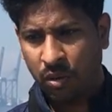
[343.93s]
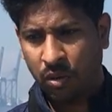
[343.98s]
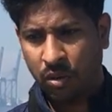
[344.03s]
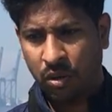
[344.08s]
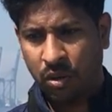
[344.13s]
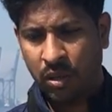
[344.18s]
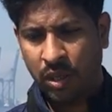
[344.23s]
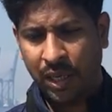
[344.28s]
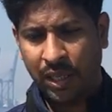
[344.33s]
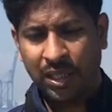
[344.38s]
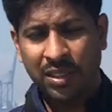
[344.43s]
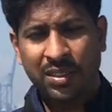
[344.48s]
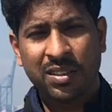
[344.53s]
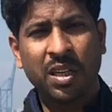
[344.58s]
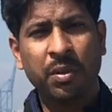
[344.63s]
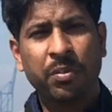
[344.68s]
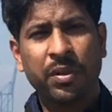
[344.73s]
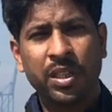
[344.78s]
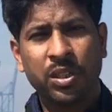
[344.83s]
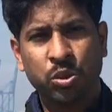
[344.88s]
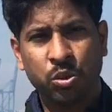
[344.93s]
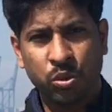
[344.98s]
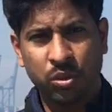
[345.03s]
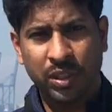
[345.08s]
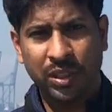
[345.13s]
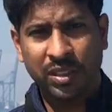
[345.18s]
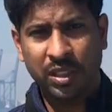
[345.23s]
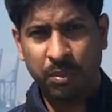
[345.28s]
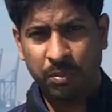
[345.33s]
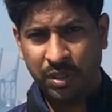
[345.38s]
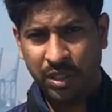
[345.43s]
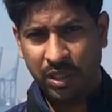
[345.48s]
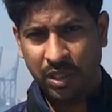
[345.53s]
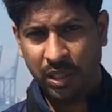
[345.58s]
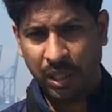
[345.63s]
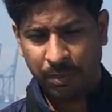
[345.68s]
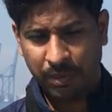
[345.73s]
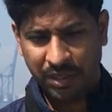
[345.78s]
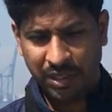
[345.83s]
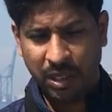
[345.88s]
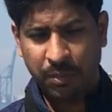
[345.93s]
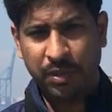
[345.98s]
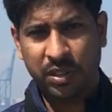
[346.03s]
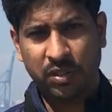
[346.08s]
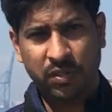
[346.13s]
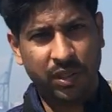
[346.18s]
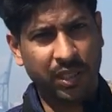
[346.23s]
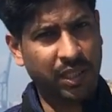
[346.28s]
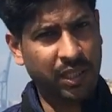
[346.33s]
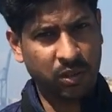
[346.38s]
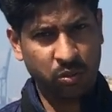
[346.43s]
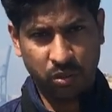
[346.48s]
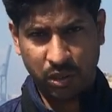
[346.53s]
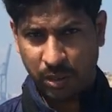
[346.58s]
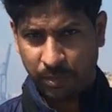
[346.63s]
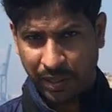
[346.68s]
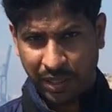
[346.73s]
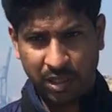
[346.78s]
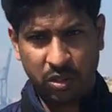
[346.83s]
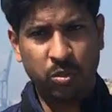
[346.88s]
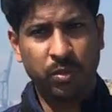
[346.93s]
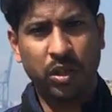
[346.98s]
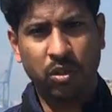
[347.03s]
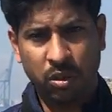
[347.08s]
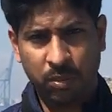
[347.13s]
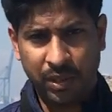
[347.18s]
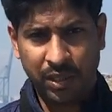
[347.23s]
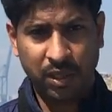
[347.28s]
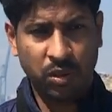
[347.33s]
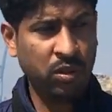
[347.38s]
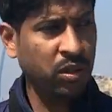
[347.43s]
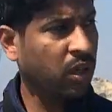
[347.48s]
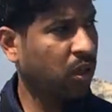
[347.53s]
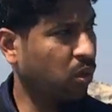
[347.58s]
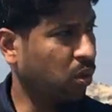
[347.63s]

और अगर स्लिपरी शूज़ एंड स्लिपरी आपके स्लिपर्स वगैरह हैं तो ये पहन के तो बिल्कुल मत आओ